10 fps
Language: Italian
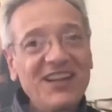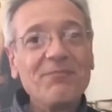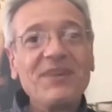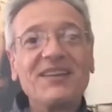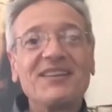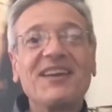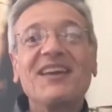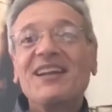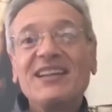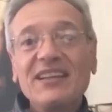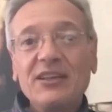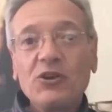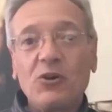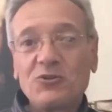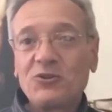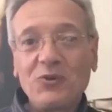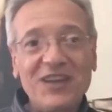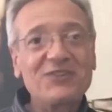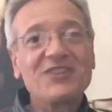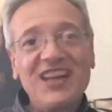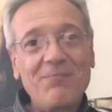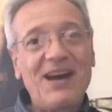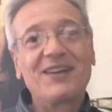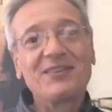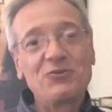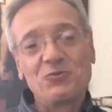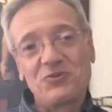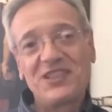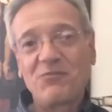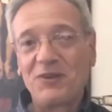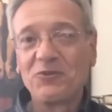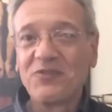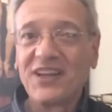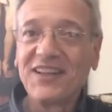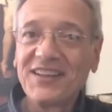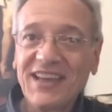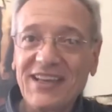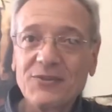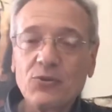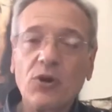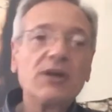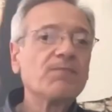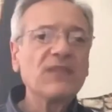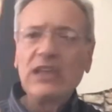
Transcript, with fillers: finalmente l'inchiostro esce dalla parte giusta quando viene richiesto.